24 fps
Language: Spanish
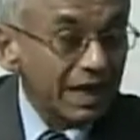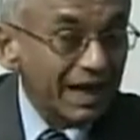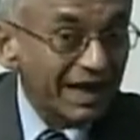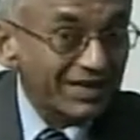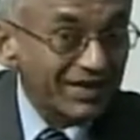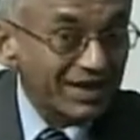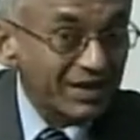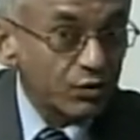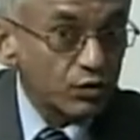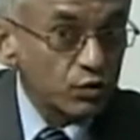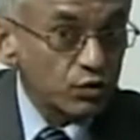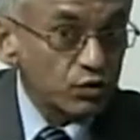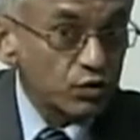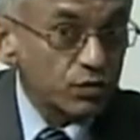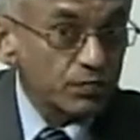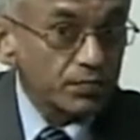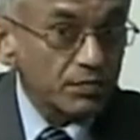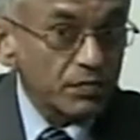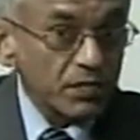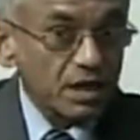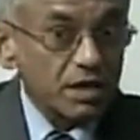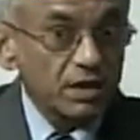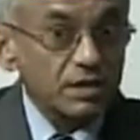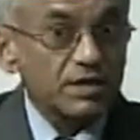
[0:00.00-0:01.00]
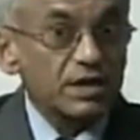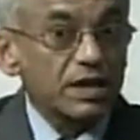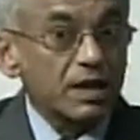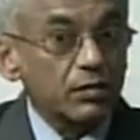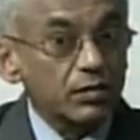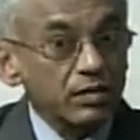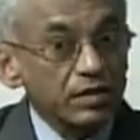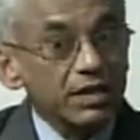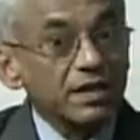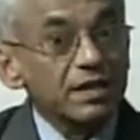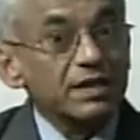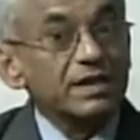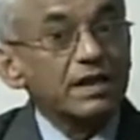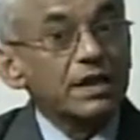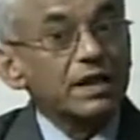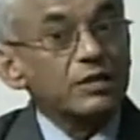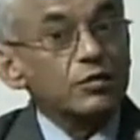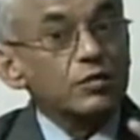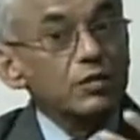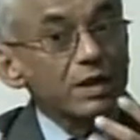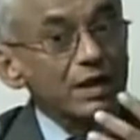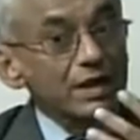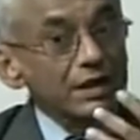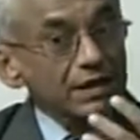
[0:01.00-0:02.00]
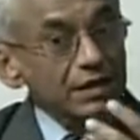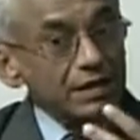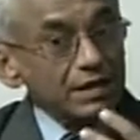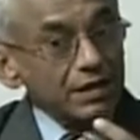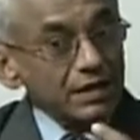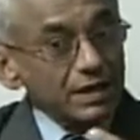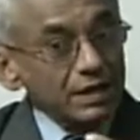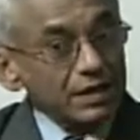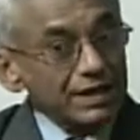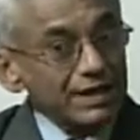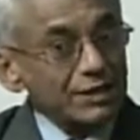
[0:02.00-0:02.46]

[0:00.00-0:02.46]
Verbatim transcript: adecos y se habla de que ya hay eh,